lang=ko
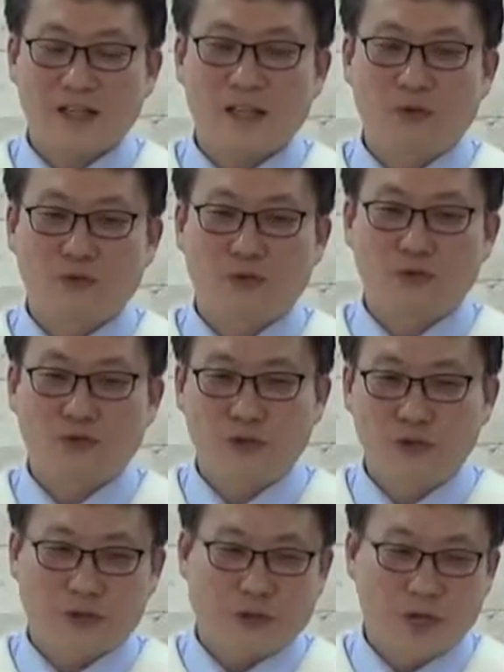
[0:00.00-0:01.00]
항상
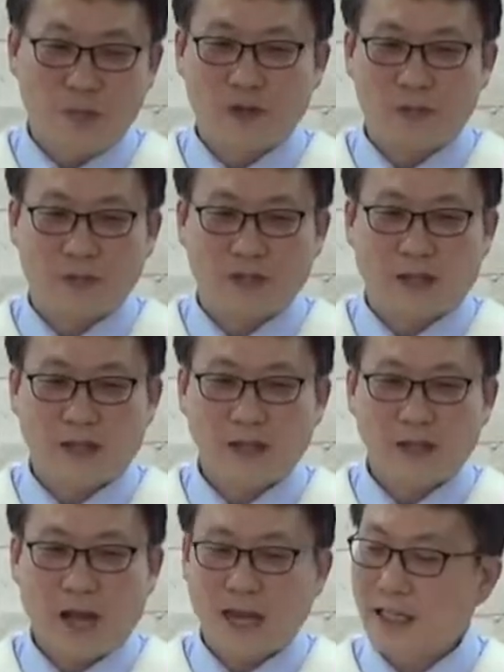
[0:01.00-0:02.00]
우선순위를 정해버립니다.
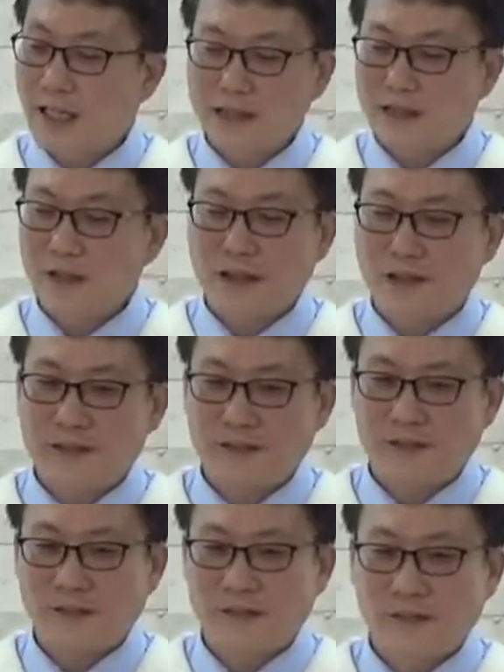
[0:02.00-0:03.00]
안 하는 건
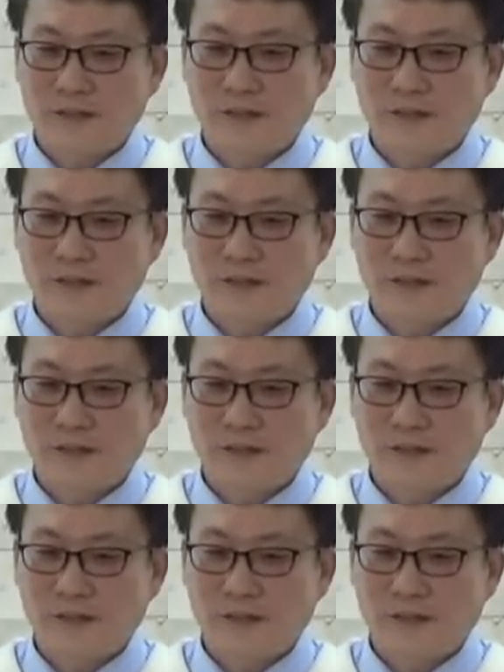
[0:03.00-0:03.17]
아니에요.